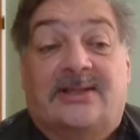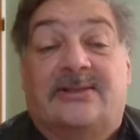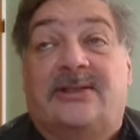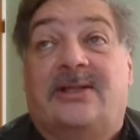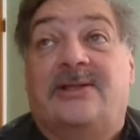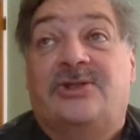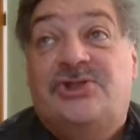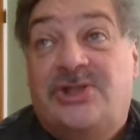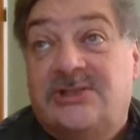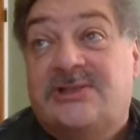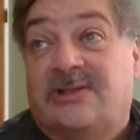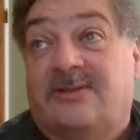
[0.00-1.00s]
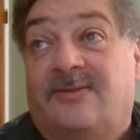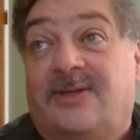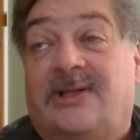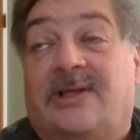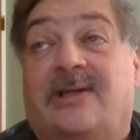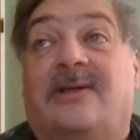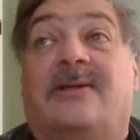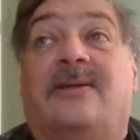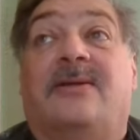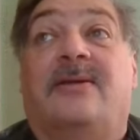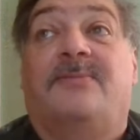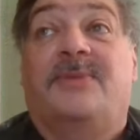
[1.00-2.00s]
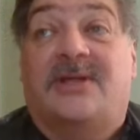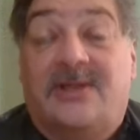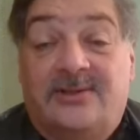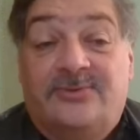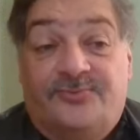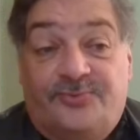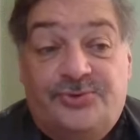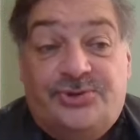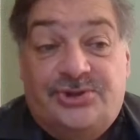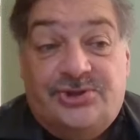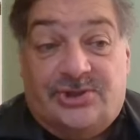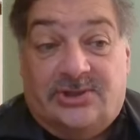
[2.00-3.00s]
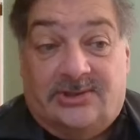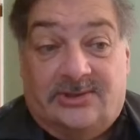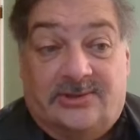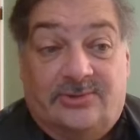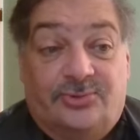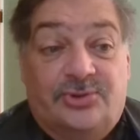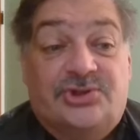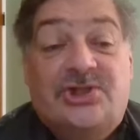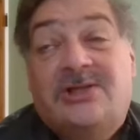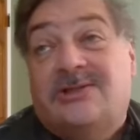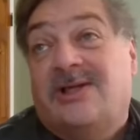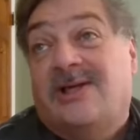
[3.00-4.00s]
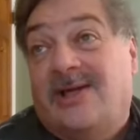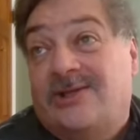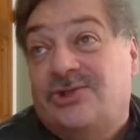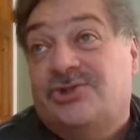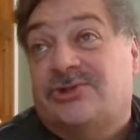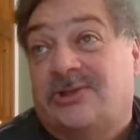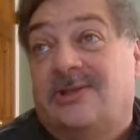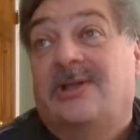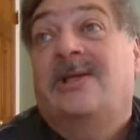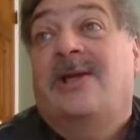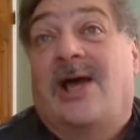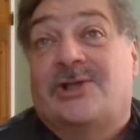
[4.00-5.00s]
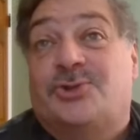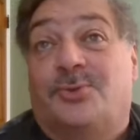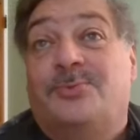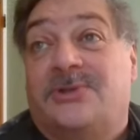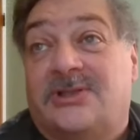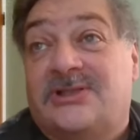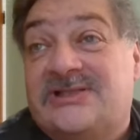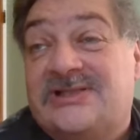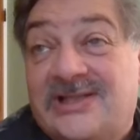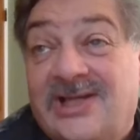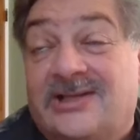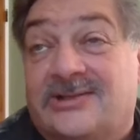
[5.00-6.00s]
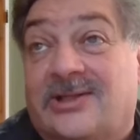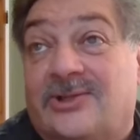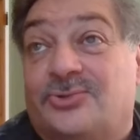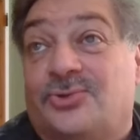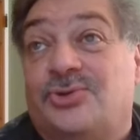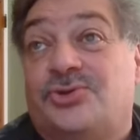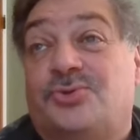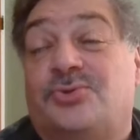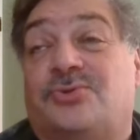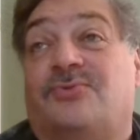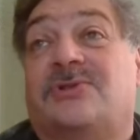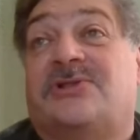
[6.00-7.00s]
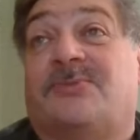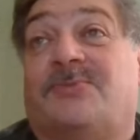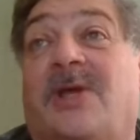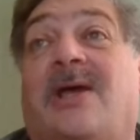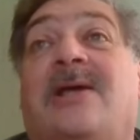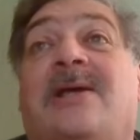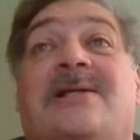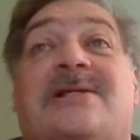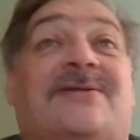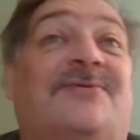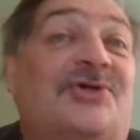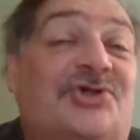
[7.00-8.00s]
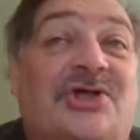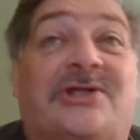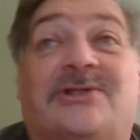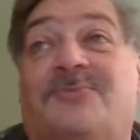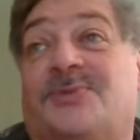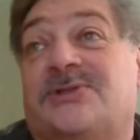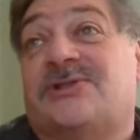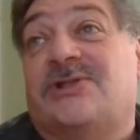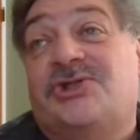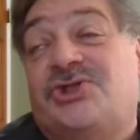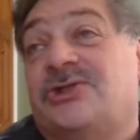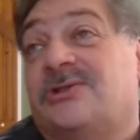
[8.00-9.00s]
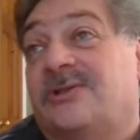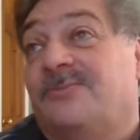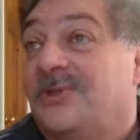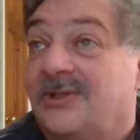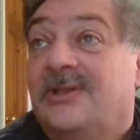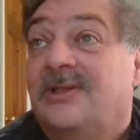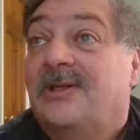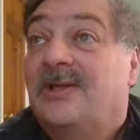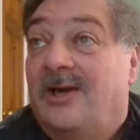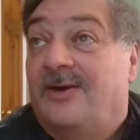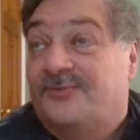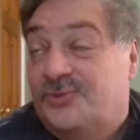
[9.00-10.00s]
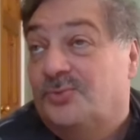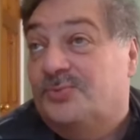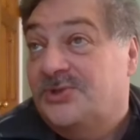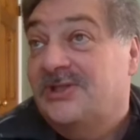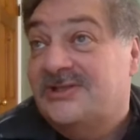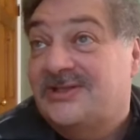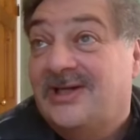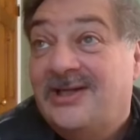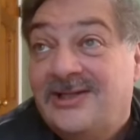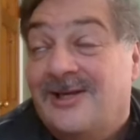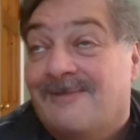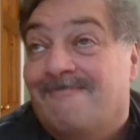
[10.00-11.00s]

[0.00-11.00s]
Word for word: И, честно говоря, э, мигрантов очень жалко. То есть жалко, конечно, особенно россиян, которые чувствуют себя совершенно беззащитными а, в собственной стране.